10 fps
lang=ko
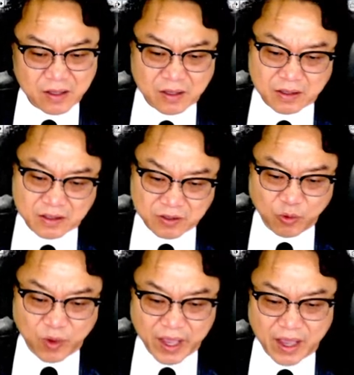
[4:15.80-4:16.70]
그
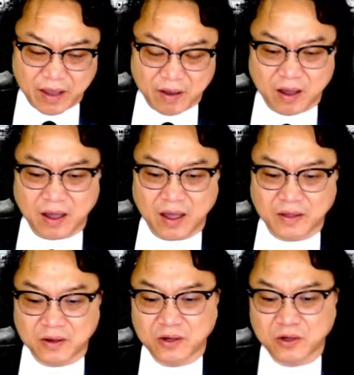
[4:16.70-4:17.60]
외에
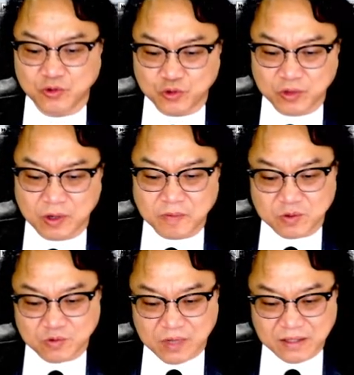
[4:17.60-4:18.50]
여러 유럽
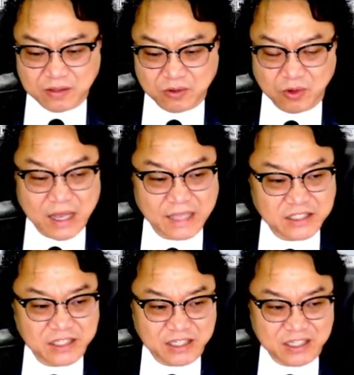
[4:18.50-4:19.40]
국가들도
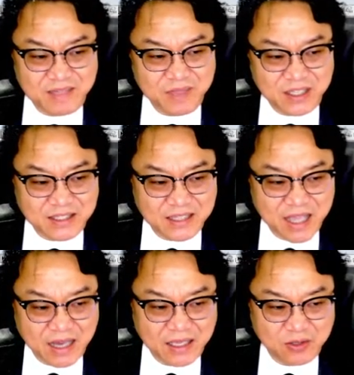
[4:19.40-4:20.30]
같이 금리
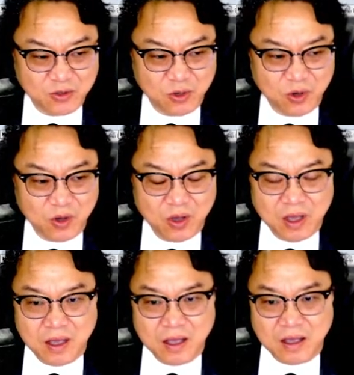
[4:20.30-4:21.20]
인상 기조
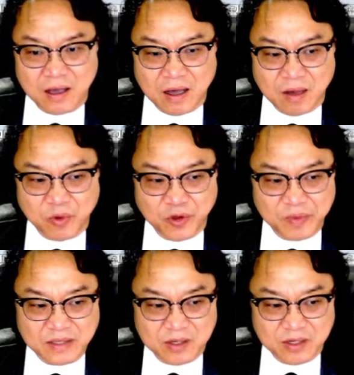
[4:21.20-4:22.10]

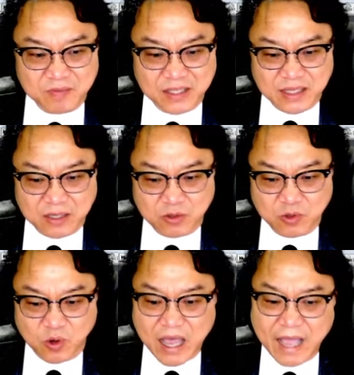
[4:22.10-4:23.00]
보이면서 금리 인상
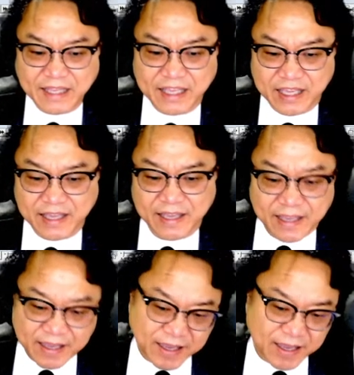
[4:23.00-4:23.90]
속속하니
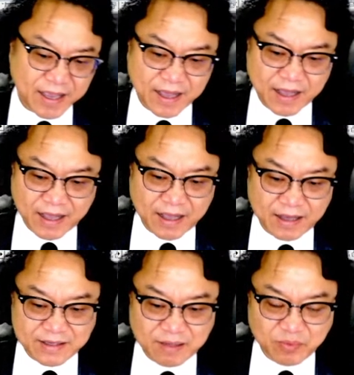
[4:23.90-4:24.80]

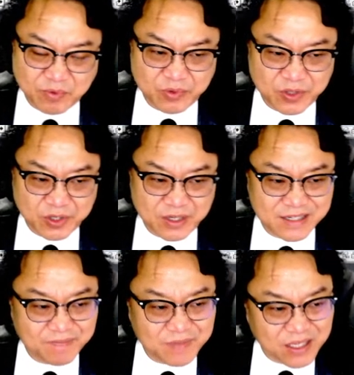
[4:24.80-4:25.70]
그러한 부분들
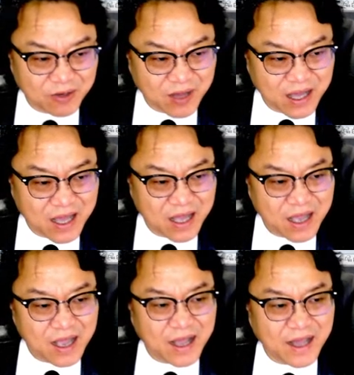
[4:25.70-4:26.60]
금리와
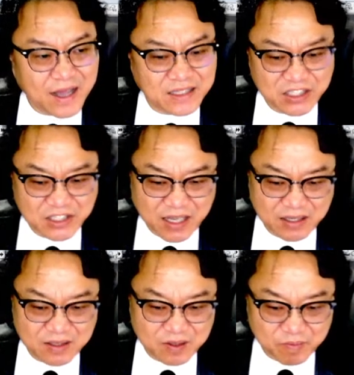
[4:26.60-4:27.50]

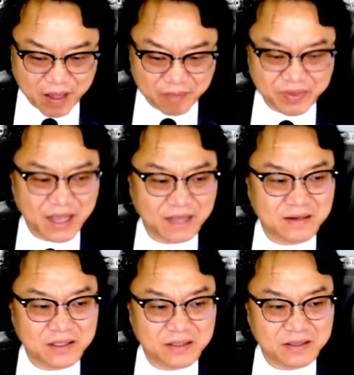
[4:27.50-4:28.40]
시장은 반비례하는
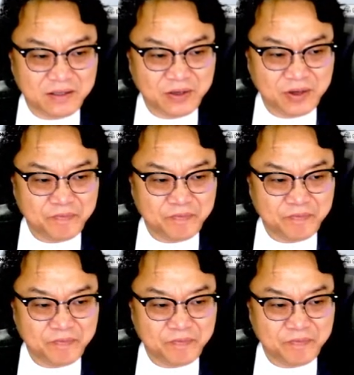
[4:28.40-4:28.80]
것이거든요.